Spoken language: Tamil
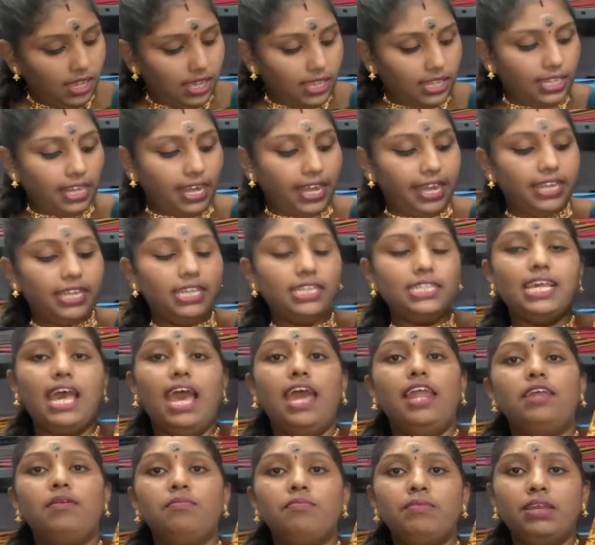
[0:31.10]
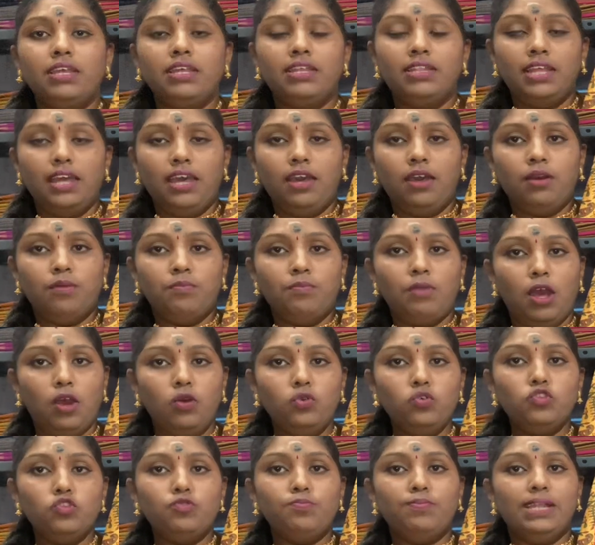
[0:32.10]
இந்த ரெண்டு சாரீ இந்த
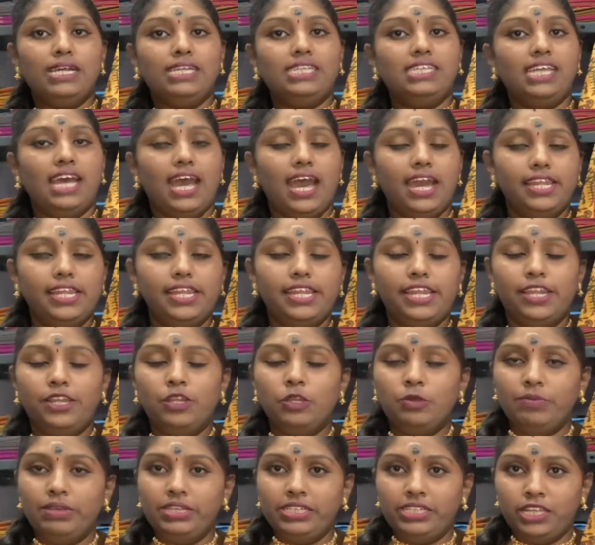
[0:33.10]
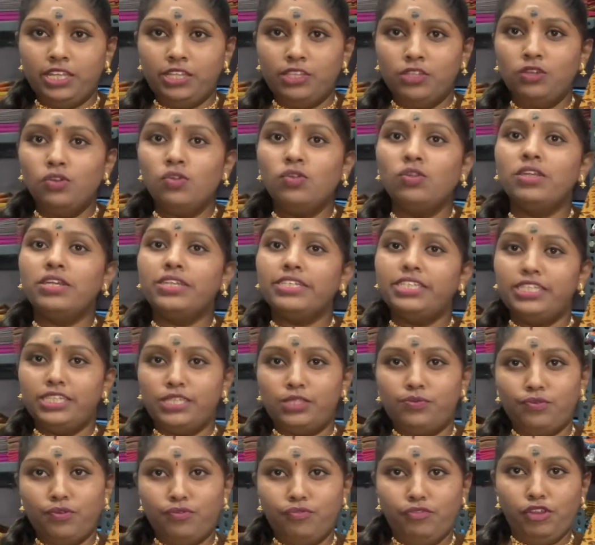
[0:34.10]
ப்ளவுஸ் ப்ளஸ் சாரீ ரெண்டுமே சேர்ந்து உங்களுக்கு
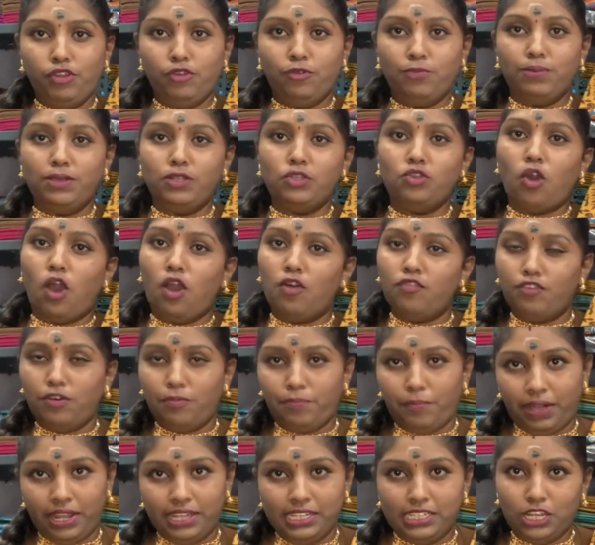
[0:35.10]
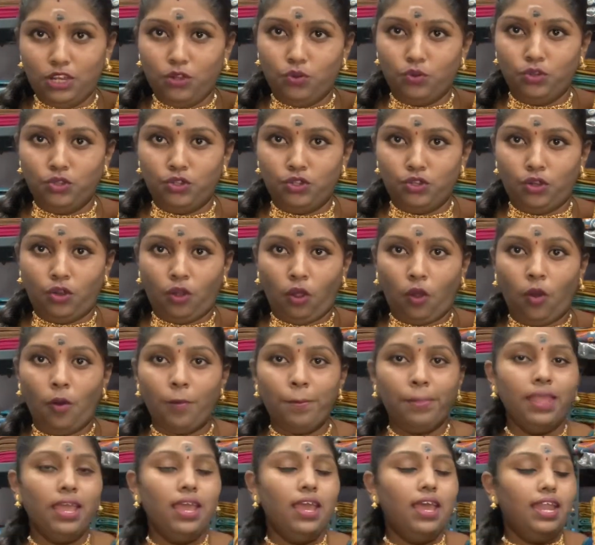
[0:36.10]
சிக்ஸ் ஃபிஃப்டி ருபீஸ் ஆஃபர் ப்ரைஸில்
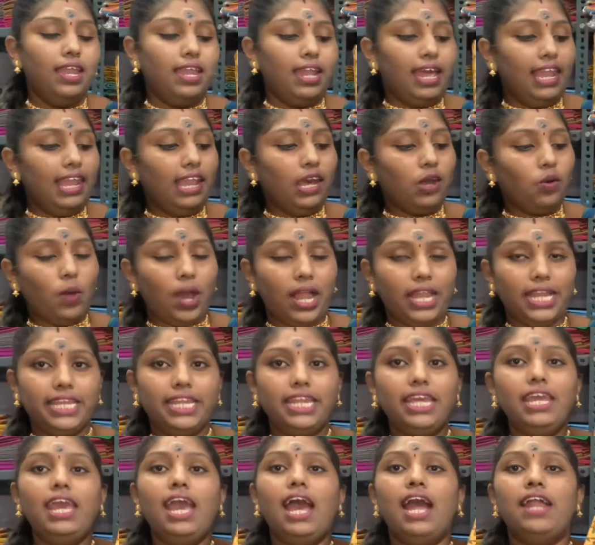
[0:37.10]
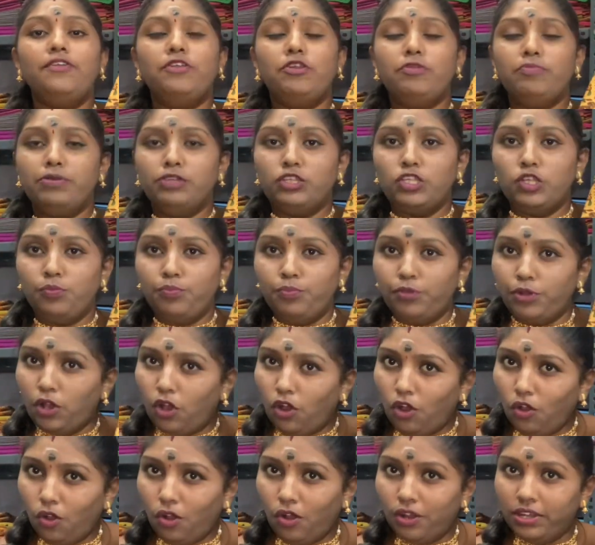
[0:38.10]
கொடுத்துட்ருக்கோம் நல்ல குவாலிட்டி ஹண்ட்ரட் பர்சன்ட்
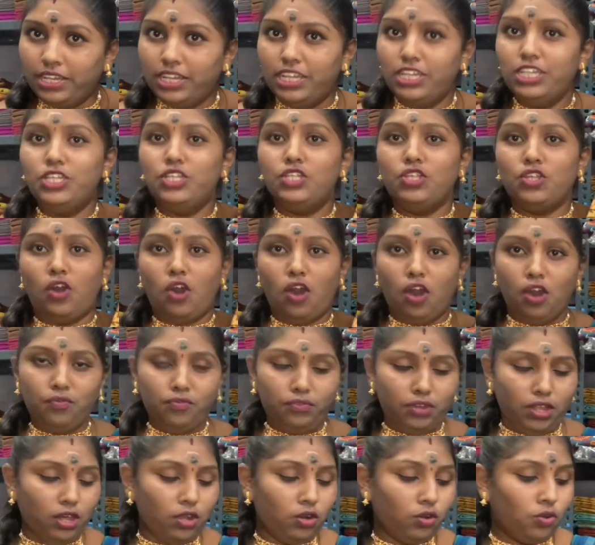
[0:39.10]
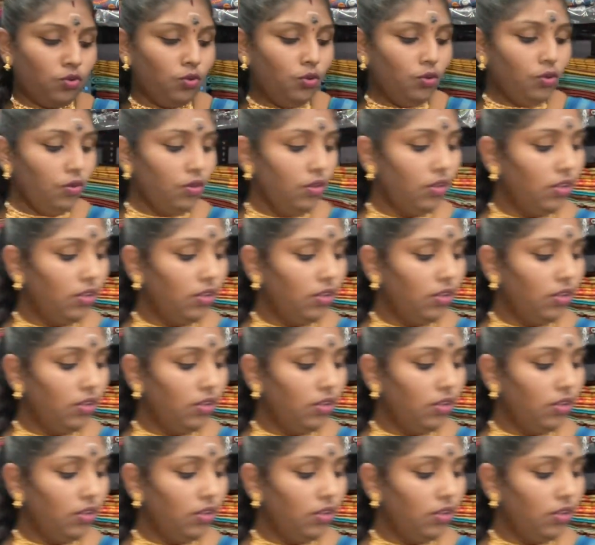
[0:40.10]
பியோர் காட்டன் சாஃப்டாக இருக்கும்